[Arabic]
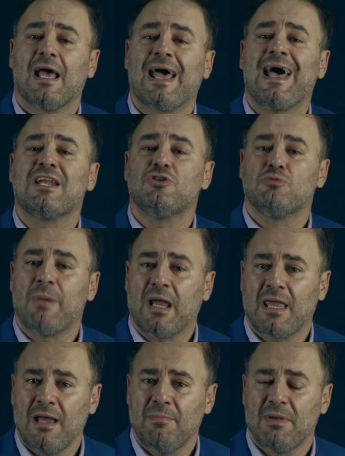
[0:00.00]
خارج
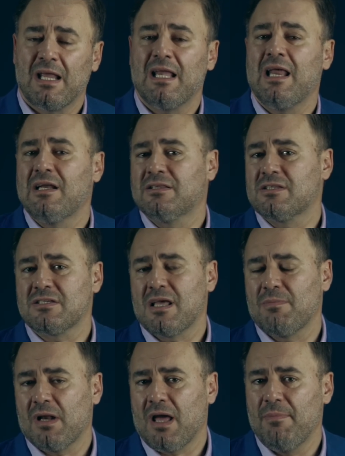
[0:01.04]
مكة من خلال
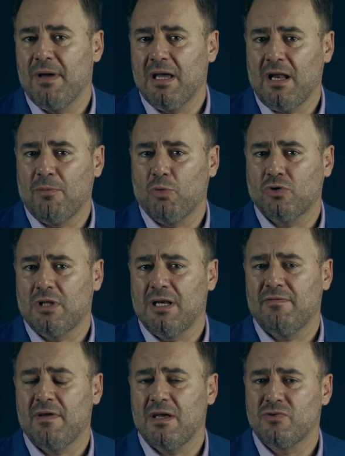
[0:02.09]
الاتصال بالقبائل
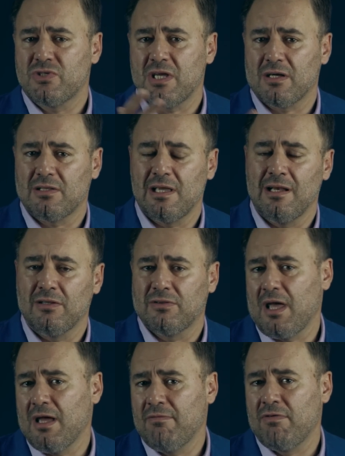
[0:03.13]
المختلفة وزيارته
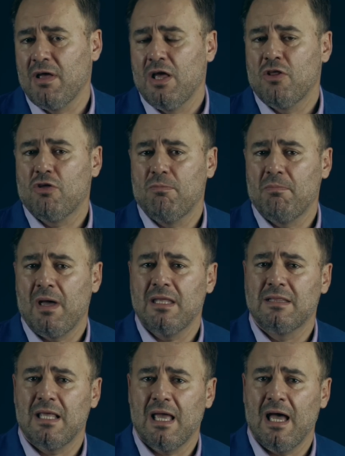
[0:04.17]
للطائف ثم
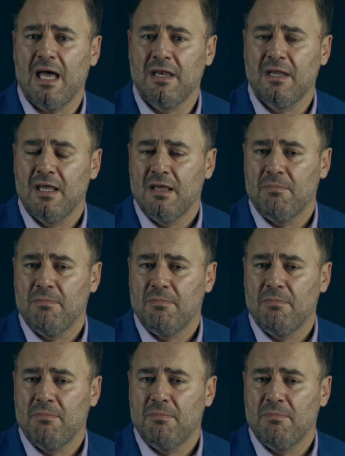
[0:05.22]
انتهاء